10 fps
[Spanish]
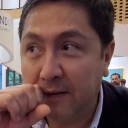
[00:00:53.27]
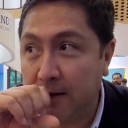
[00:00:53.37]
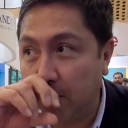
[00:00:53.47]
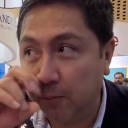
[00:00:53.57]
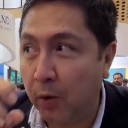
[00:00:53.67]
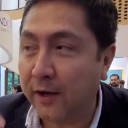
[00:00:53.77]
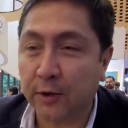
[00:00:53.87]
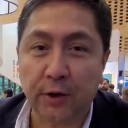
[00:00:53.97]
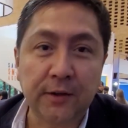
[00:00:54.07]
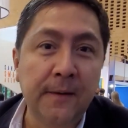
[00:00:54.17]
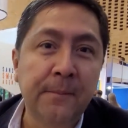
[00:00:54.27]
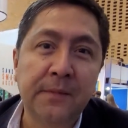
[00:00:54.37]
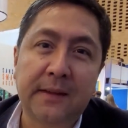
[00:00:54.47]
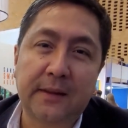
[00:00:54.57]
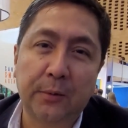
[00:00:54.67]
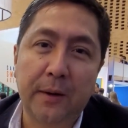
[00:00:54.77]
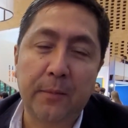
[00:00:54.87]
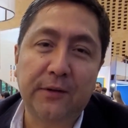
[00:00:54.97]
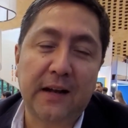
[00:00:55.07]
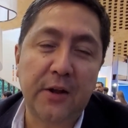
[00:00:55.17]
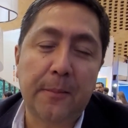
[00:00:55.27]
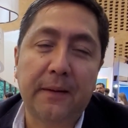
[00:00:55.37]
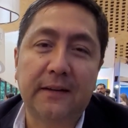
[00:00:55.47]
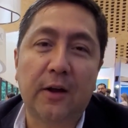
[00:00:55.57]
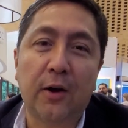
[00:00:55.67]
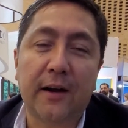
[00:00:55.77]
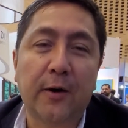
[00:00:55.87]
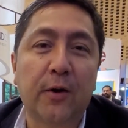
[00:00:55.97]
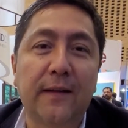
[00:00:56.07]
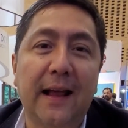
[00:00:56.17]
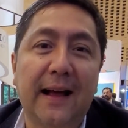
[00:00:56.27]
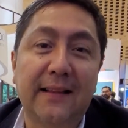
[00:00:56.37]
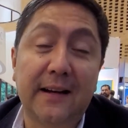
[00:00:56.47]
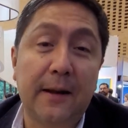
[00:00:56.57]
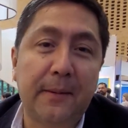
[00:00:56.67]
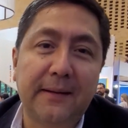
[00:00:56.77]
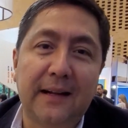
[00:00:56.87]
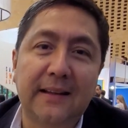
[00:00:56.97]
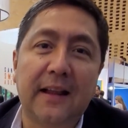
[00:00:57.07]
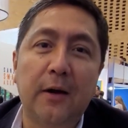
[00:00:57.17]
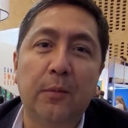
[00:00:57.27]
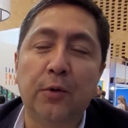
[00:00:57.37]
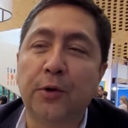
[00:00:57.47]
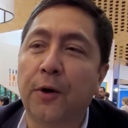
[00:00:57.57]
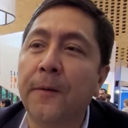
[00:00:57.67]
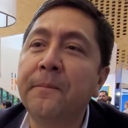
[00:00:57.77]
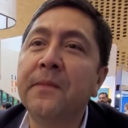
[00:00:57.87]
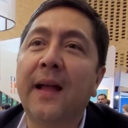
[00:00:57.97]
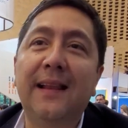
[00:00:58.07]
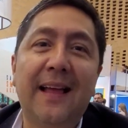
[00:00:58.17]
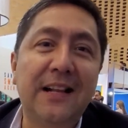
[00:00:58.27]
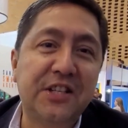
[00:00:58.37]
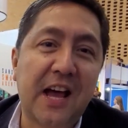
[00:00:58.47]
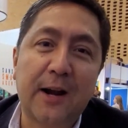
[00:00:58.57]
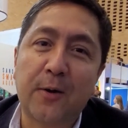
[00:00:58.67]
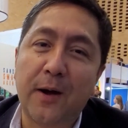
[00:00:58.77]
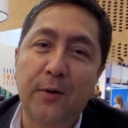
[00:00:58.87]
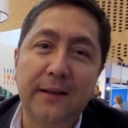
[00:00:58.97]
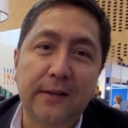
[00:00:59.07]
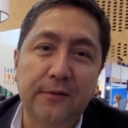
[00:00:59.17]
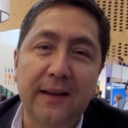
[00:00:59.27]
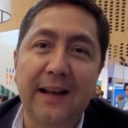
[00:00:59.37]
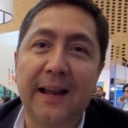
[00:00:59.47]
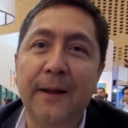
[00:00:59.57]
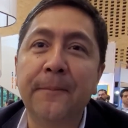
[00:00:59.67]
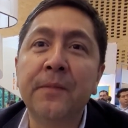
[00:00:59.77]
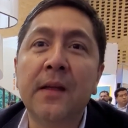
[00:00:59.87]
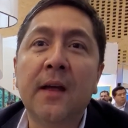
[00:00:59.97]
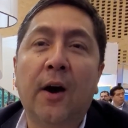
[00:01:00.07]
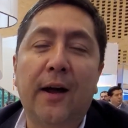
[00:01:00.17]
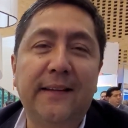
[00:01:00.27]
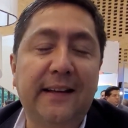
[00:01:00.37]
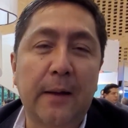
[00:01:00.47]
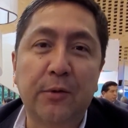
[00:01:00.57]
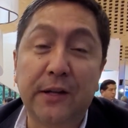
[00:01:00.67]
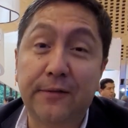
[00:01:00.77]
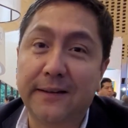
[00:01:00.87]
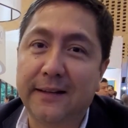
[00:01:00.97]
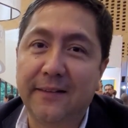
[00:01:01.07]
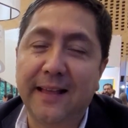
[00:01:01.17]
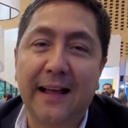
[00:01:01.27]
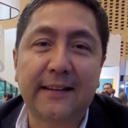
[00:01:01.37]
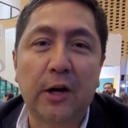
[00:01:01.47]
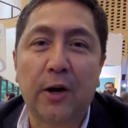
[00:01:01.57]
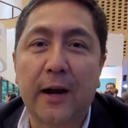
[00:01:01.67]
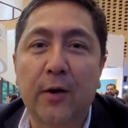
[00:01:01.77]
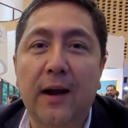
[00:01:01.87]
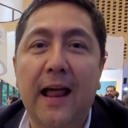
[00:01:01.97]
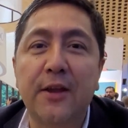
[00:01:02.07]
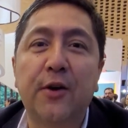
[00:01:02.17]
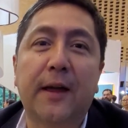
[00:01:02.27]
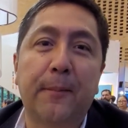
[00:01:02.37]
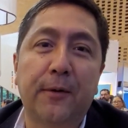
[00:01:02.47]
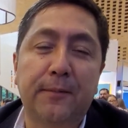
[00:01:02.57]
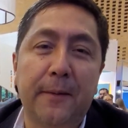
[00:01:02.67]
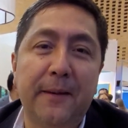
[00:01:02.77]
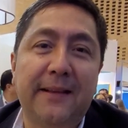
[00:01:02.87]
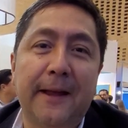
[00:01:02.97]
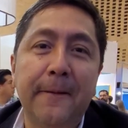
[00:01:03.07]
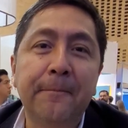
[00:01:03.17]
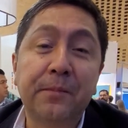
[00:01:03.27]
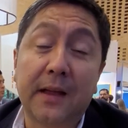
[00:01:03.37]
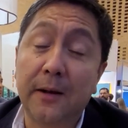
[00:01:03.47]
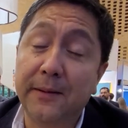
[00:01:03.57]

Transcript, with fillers: de los Muertos. Tuvimos el año pasado el récord de la Catrina más alta del mundo, el Día del Charro, hay un desfile. así que hay muchas festividades a lo largo del año que pues permite que el